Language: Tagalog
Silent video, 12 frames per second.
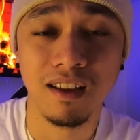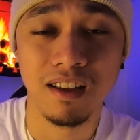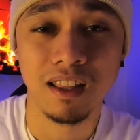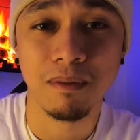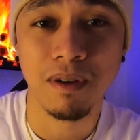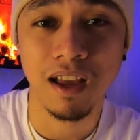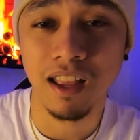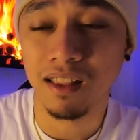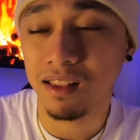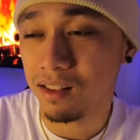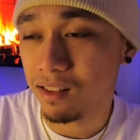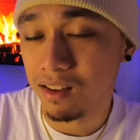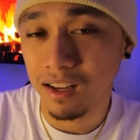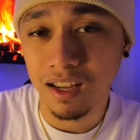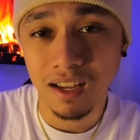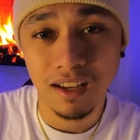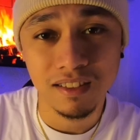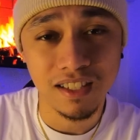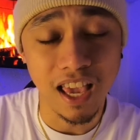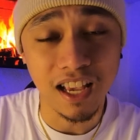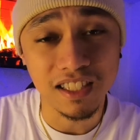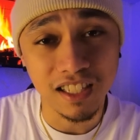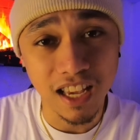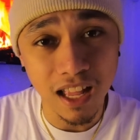di ba and
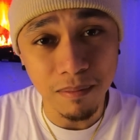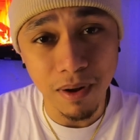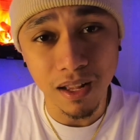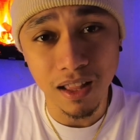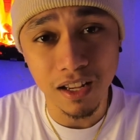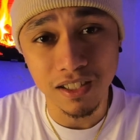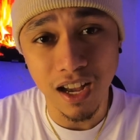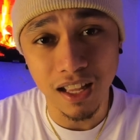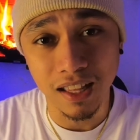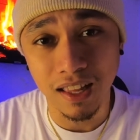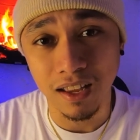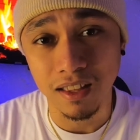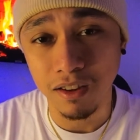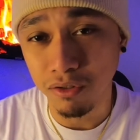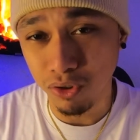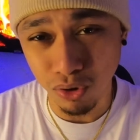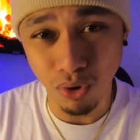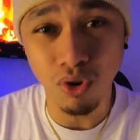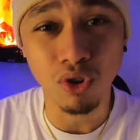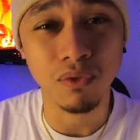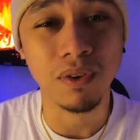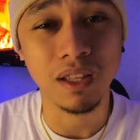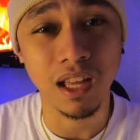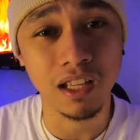sexy yan pagdating sa kanila eh. Yung, yung
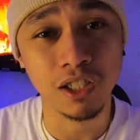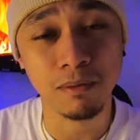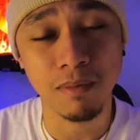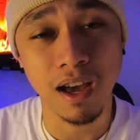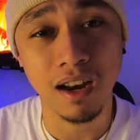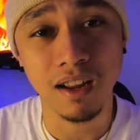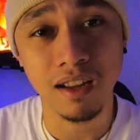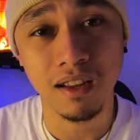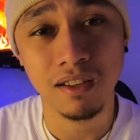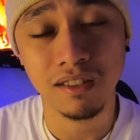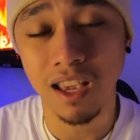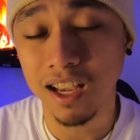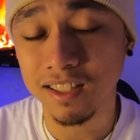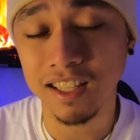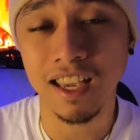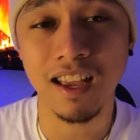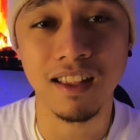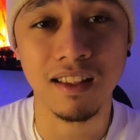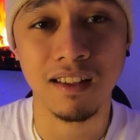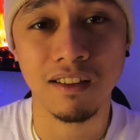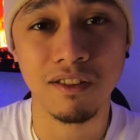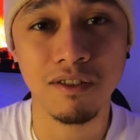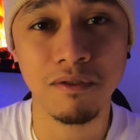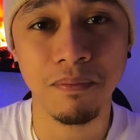confidence, pare. Sexy yan,
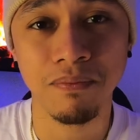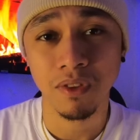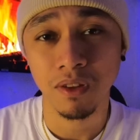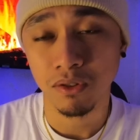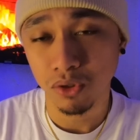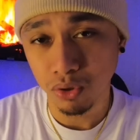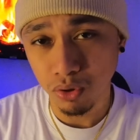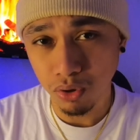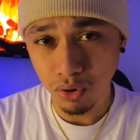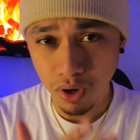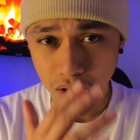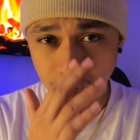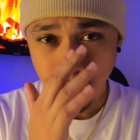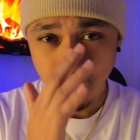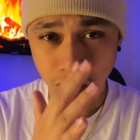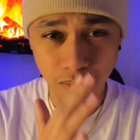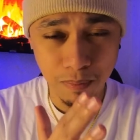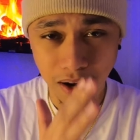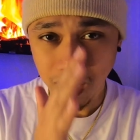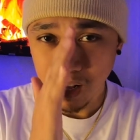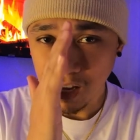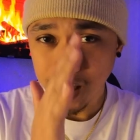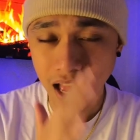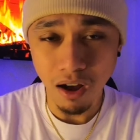no? So,
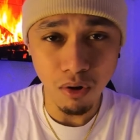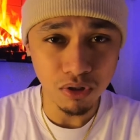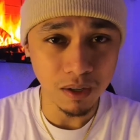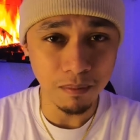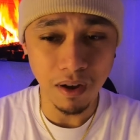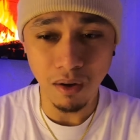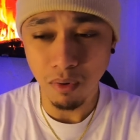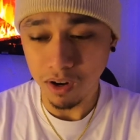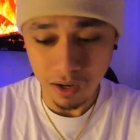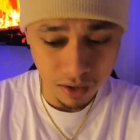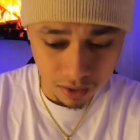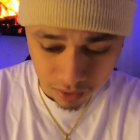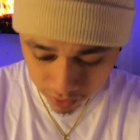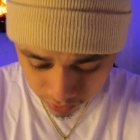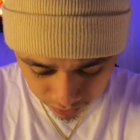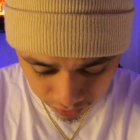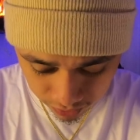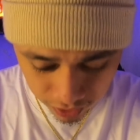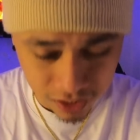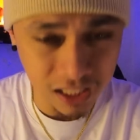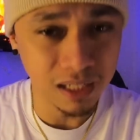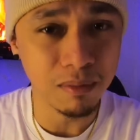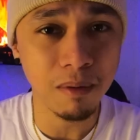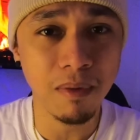pag kinakausap ka, huwag kang titingin
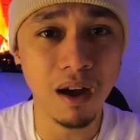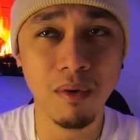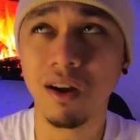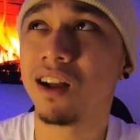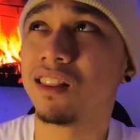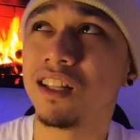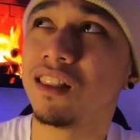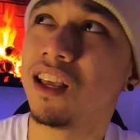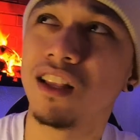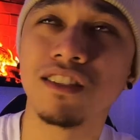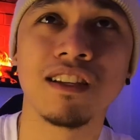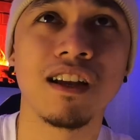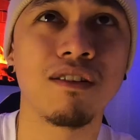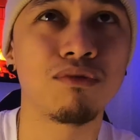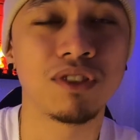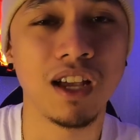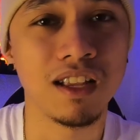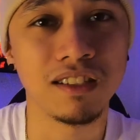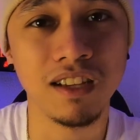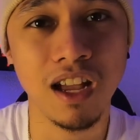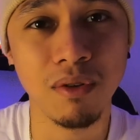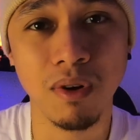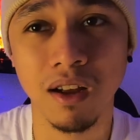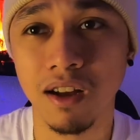sa baba, huwag kang titingin sa kung saan
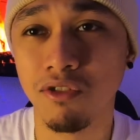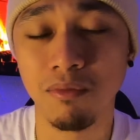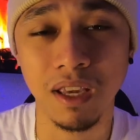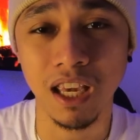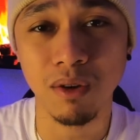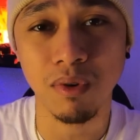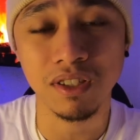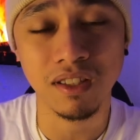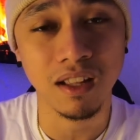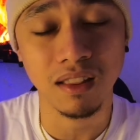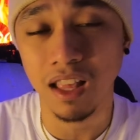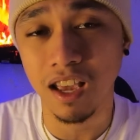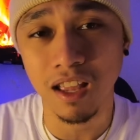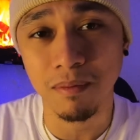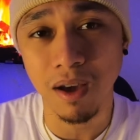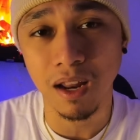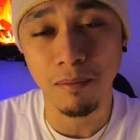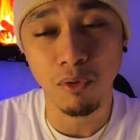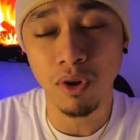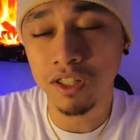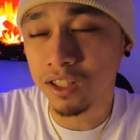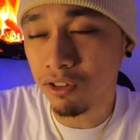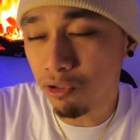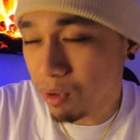saan, huwag kang umiiwas ng tingin, pare.
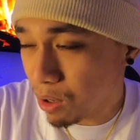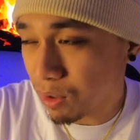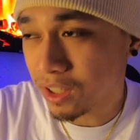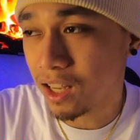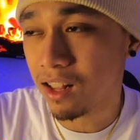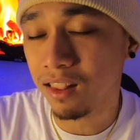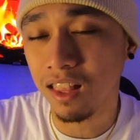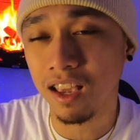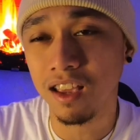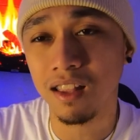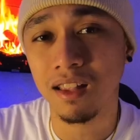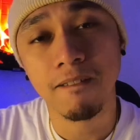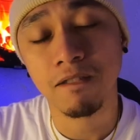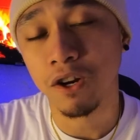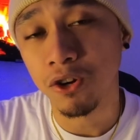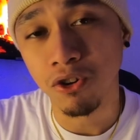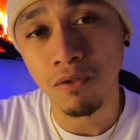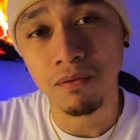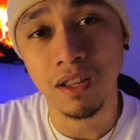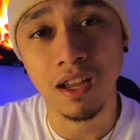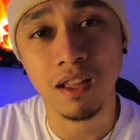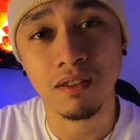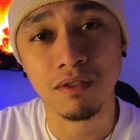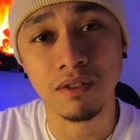Once na umiiwas ka ng tingin, turn off na
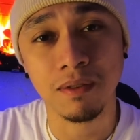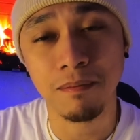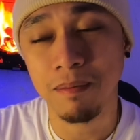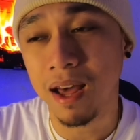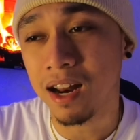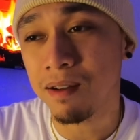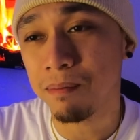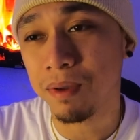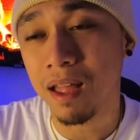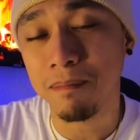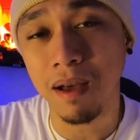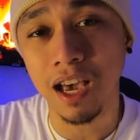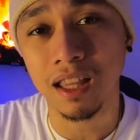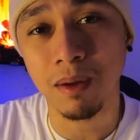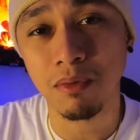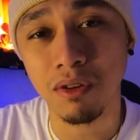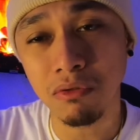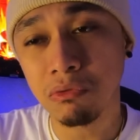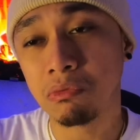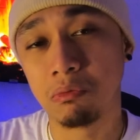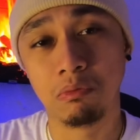yan. No? Parang pinapakita mo na, oh,